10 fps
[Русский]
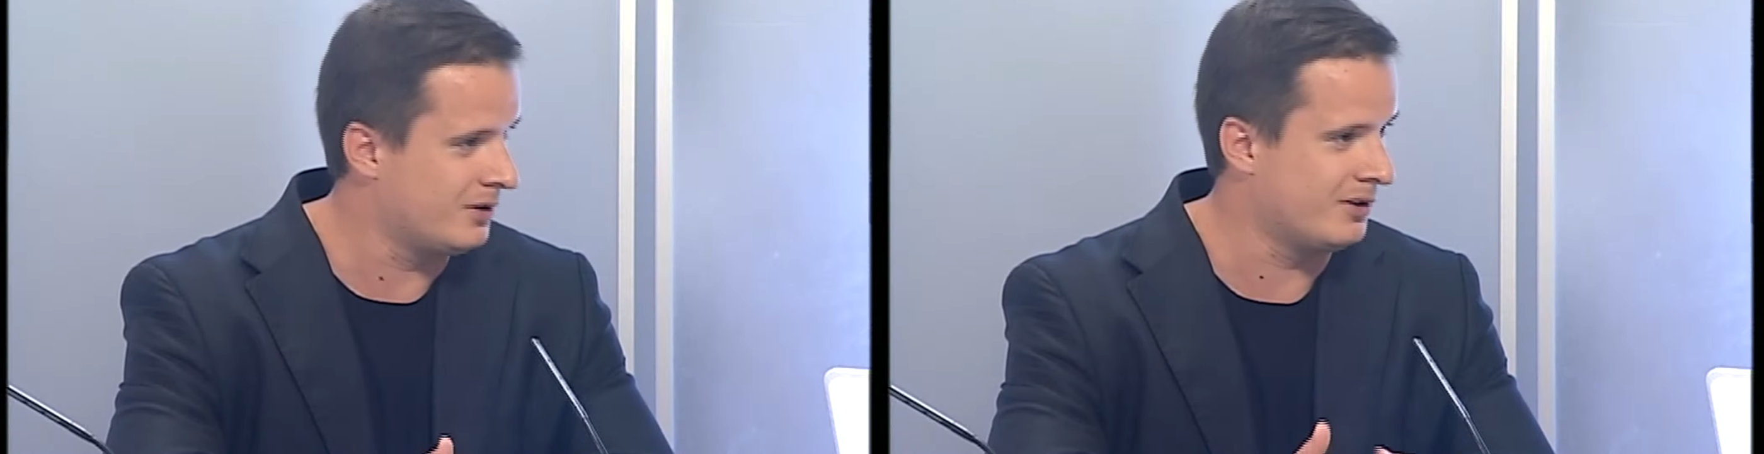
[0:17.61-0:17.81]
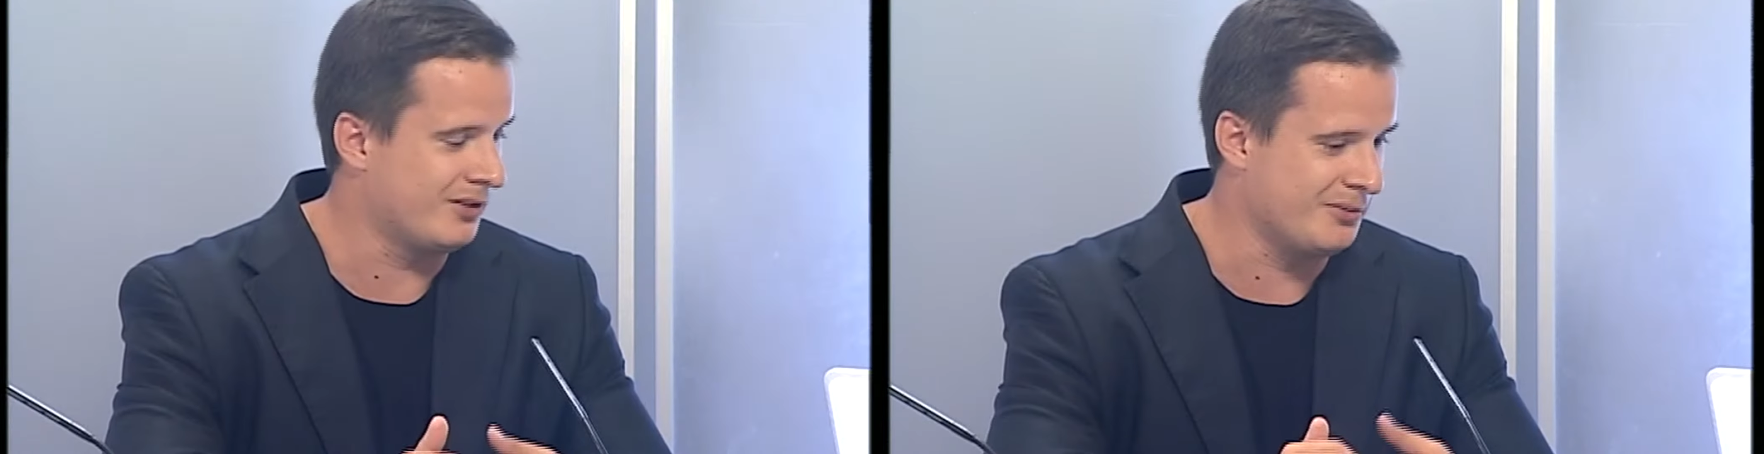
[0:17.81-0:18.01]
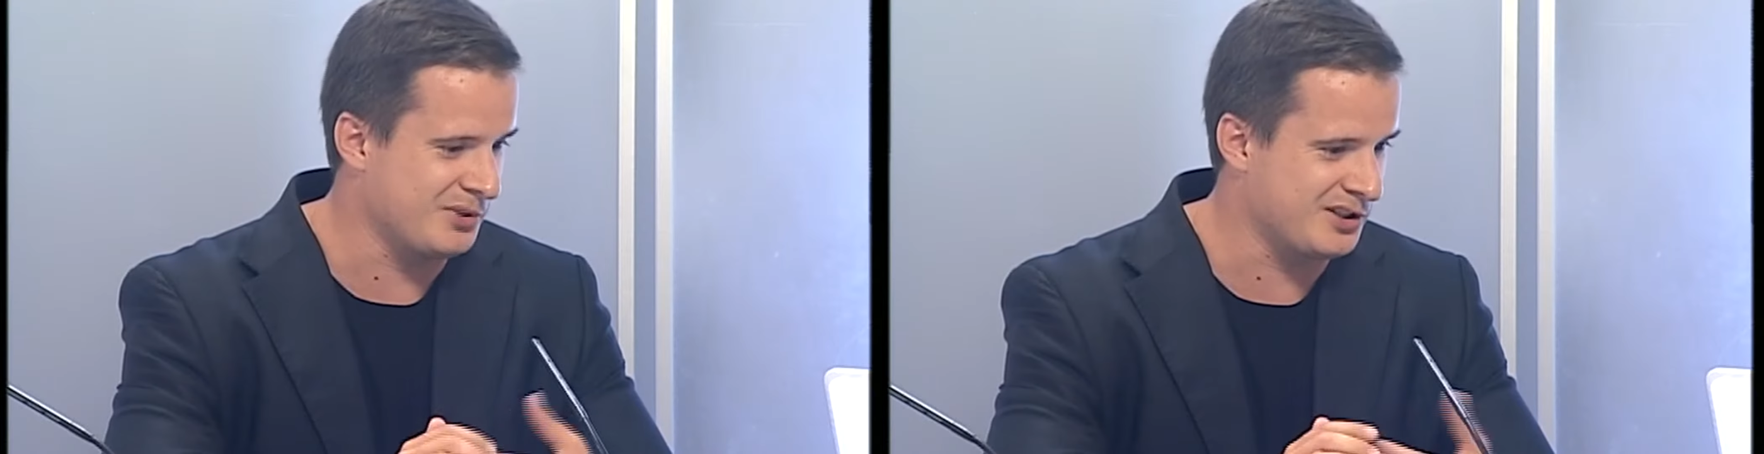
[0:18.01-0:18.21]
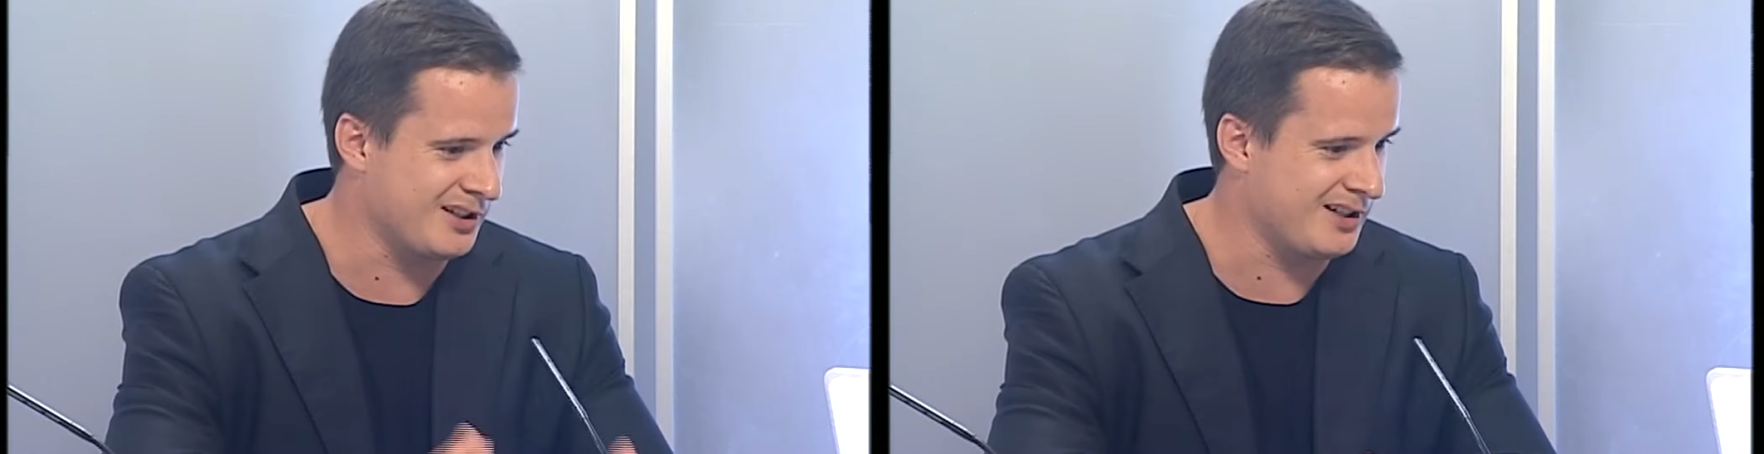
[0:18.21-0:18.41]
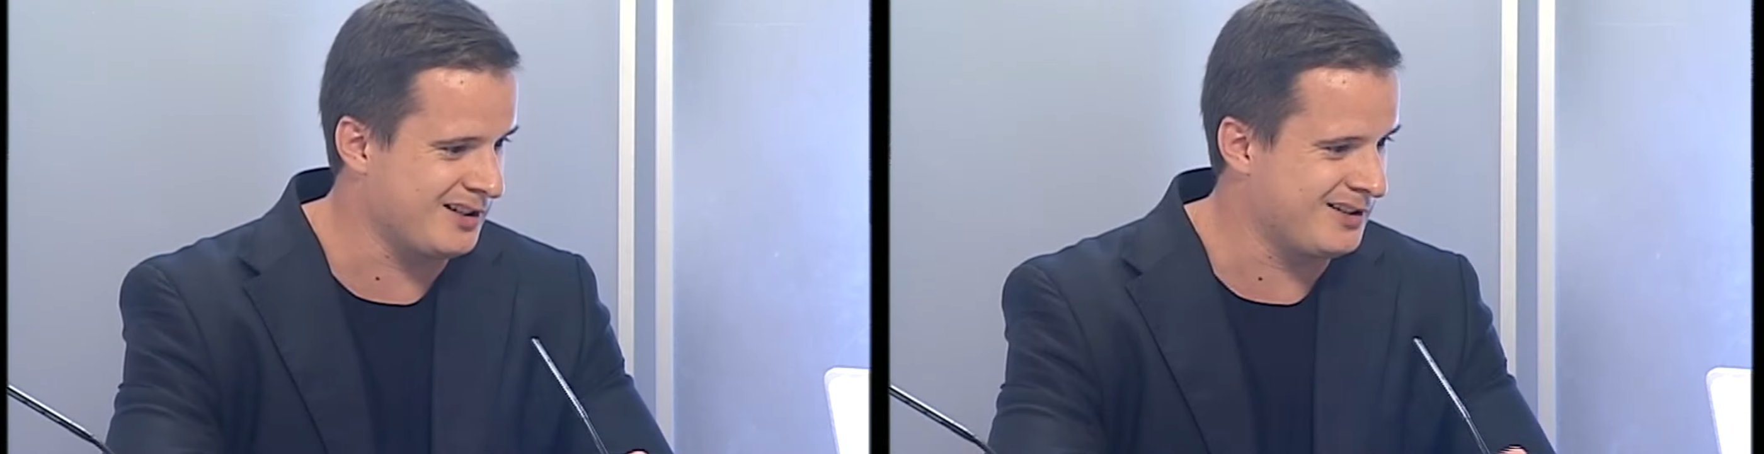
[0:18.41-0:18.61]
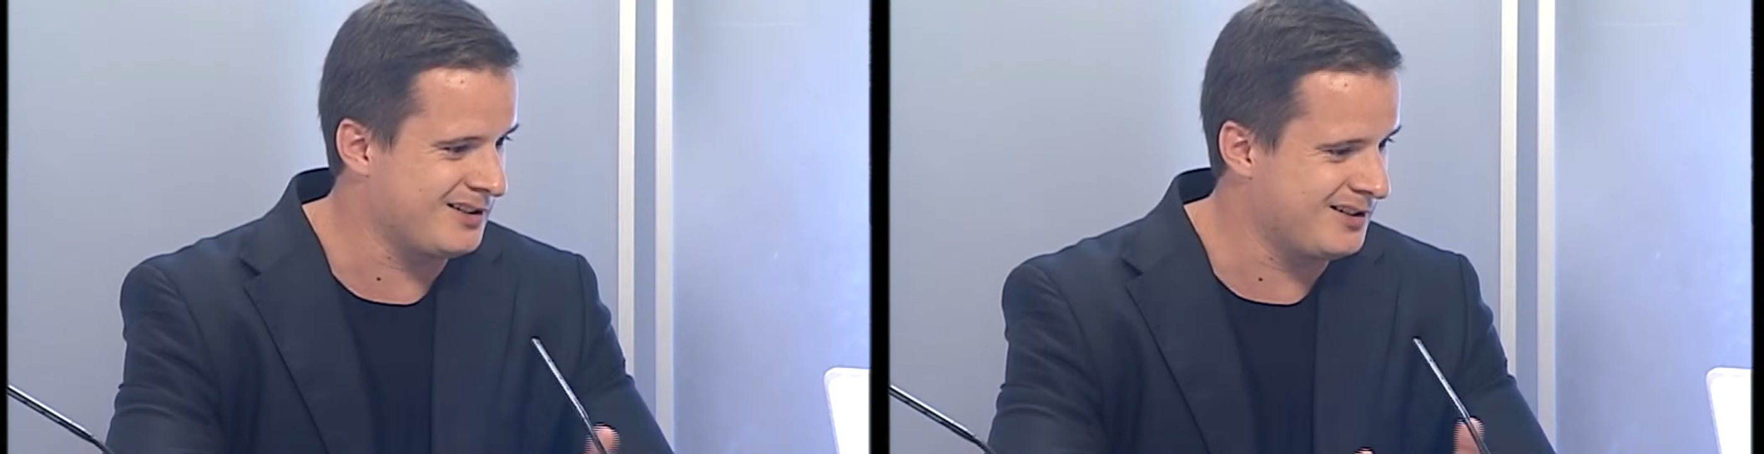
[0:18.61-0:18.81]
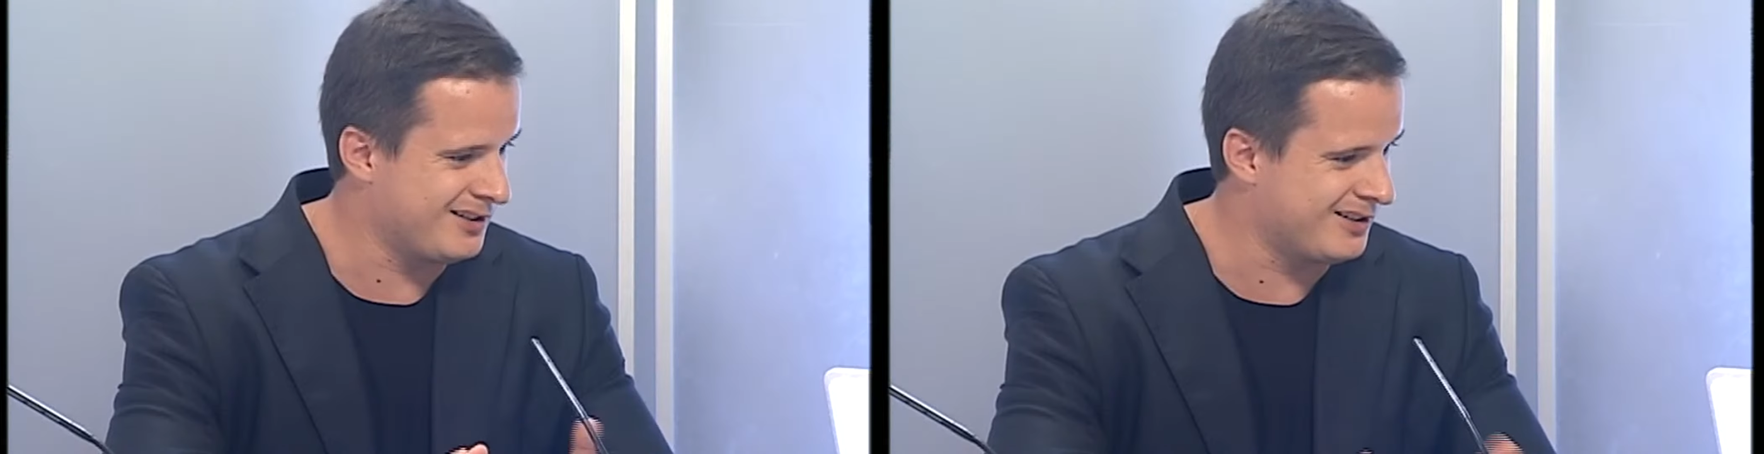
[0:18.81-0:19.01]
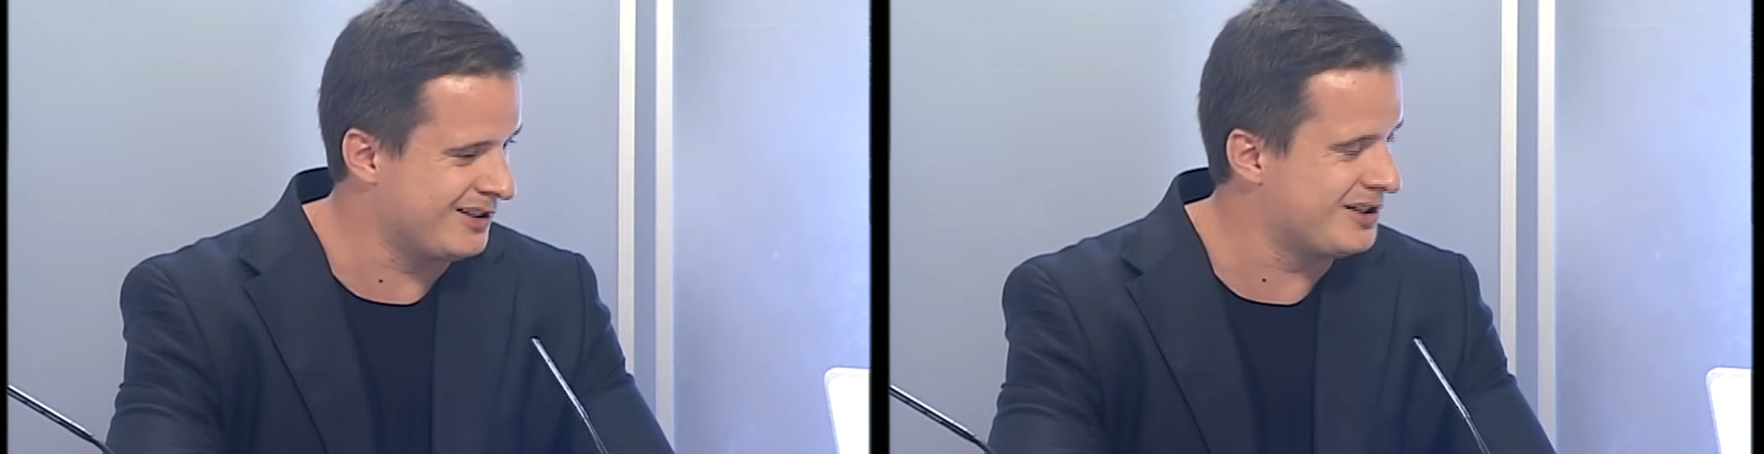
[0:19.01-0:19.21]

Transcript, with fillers: э, в места Э,